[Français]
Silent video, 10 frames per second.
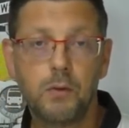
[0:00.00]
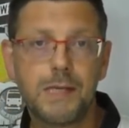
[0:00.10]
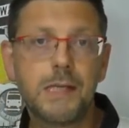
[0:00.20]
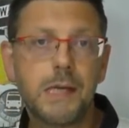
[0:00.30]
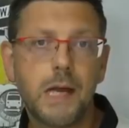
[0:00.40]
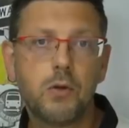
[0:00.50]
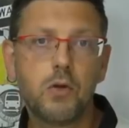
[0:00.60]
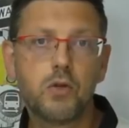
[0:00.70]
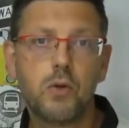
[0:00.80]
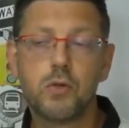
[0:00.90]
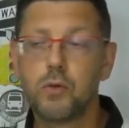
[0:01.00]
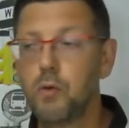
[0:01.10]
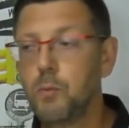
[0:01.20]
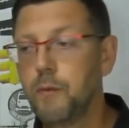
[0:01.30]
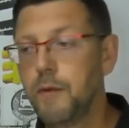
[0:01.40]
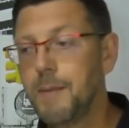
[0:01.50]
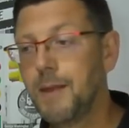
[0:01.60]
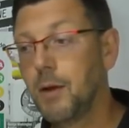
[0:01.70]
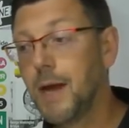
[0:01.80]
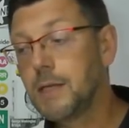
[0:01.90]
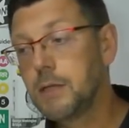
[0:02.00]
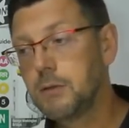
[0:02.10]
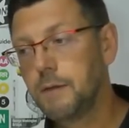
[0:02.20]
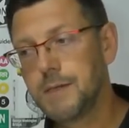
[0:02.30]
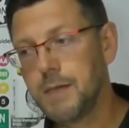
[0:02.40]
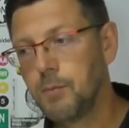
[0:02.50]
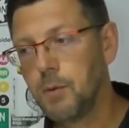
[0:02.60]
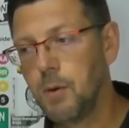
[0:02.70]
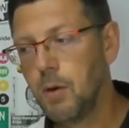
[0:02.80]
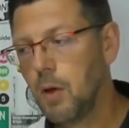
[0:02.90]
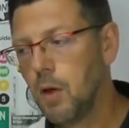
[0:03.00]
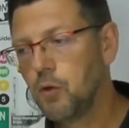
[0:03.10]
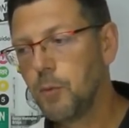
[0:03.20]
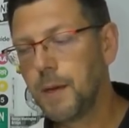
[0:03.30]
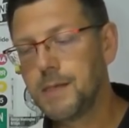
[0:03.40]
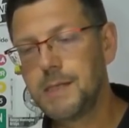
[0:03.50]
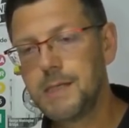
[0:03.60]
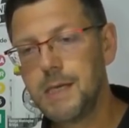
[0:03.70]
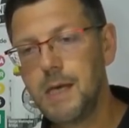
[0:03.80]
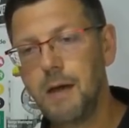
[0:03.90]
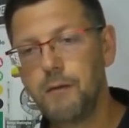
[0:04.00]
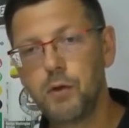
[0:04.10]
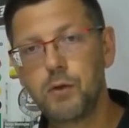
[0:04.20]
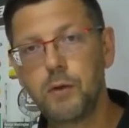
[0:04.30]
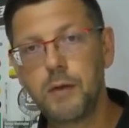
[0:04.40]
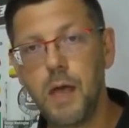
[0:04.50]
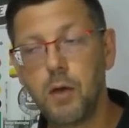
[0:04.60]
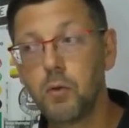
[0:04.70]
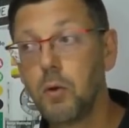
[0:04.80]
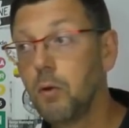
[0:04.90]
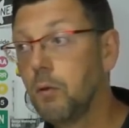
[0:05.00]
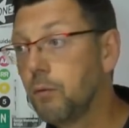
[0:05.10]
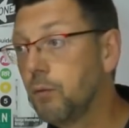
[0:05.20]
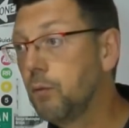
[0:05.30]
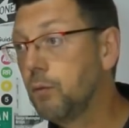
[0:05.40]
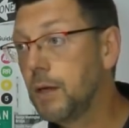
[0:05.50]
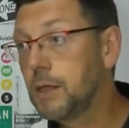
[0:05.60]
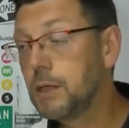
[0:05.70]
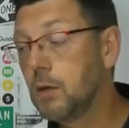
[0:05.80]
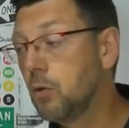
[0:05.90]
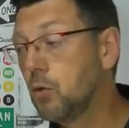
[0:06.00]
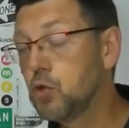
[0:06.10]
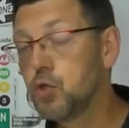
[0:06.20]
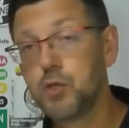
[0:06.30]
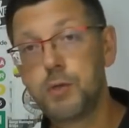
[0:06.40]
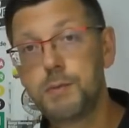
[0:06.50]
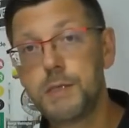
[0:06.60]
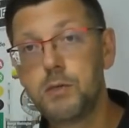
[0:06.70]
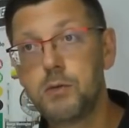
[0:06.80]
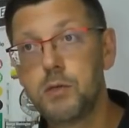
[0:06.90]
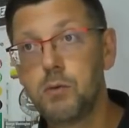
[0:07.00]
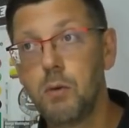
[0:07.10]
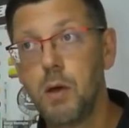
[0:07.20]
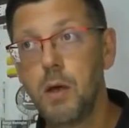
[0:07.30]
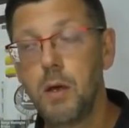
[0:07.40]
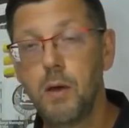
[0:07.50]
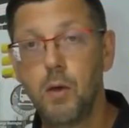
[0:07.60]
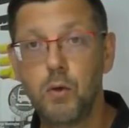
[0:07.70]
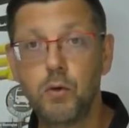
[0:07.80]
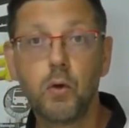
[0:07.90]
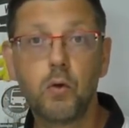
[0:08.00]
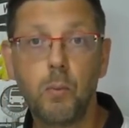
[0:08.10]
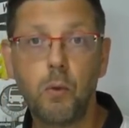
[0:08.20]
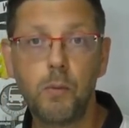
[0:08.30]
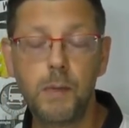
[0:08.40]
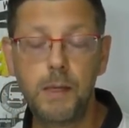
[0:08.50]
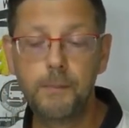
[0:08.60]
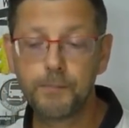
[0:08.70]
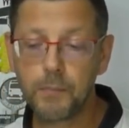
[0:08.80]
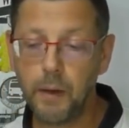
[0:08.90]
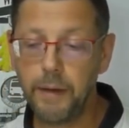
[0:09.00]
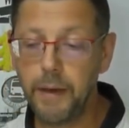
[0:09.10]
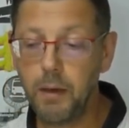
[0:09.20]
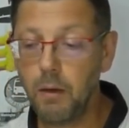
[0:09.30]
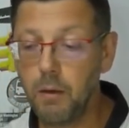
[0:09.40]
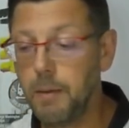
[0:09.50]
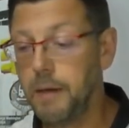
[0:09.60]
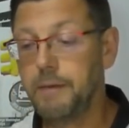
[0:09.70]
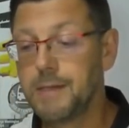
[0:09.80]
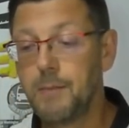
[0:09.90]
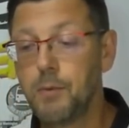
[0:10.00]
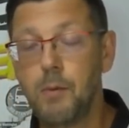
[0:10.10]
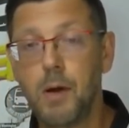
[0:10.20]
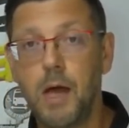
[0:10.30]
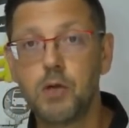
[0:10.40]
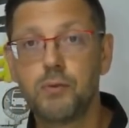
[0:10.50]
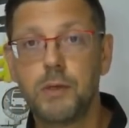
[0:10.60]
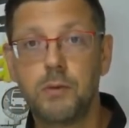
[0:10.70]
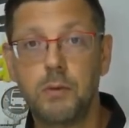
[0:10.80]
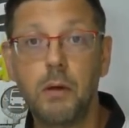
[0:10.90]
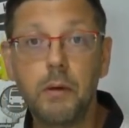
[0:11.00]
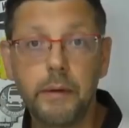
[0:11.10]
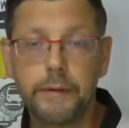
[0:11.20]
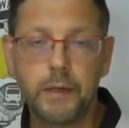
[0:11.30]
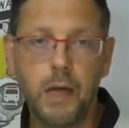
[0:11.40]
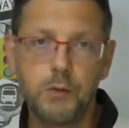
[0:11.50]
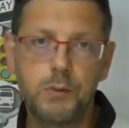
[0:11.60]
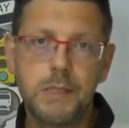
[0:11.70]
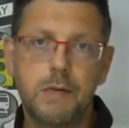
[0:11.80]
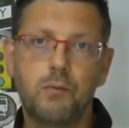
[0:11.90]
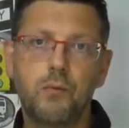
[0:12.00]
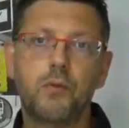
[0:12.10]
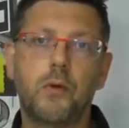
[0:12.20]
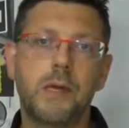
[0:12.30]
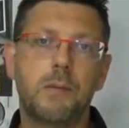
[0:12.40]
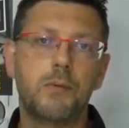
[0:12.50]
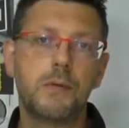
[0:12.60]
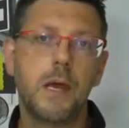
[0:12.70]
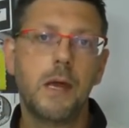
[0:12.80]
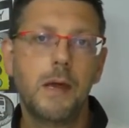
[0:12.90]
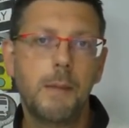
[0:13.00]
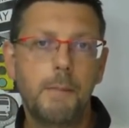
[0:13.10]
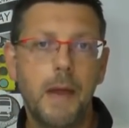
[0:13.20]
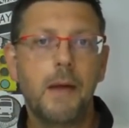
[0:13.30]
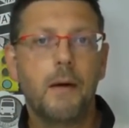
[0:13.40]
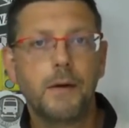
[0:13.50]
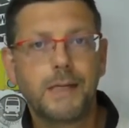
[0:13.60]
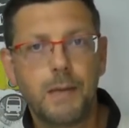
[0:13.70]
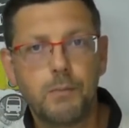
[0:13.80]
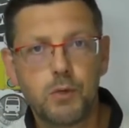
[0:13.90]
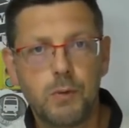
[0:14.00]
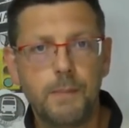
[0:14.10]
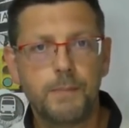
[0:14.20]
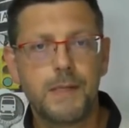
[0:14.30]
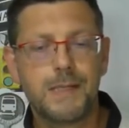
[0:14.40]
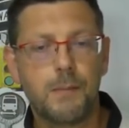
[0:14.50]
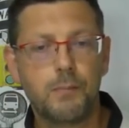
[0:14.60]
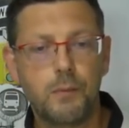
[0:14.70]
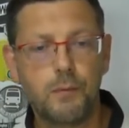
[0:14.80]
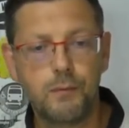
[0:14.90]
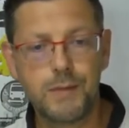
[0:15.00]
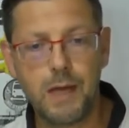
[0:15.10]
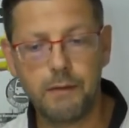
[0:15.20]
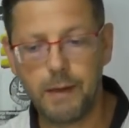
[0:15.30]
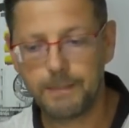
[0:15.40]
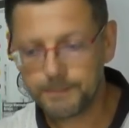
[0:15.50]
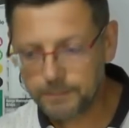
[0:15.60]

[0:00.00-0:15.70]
Donc ça, c'est quelque chose que vous pouvez mettre dans l'acte. Il suffit simplement de préciser à votre notaire que vous voulez qu'il y ait une clause de substitution euh, dans le compromis. Et euh, bah, il va simplement la rajouter dedans, euh, c'est gratuit, ça ne vous coûte rien de plus, mais en cas de besoin, ça peut vous servir.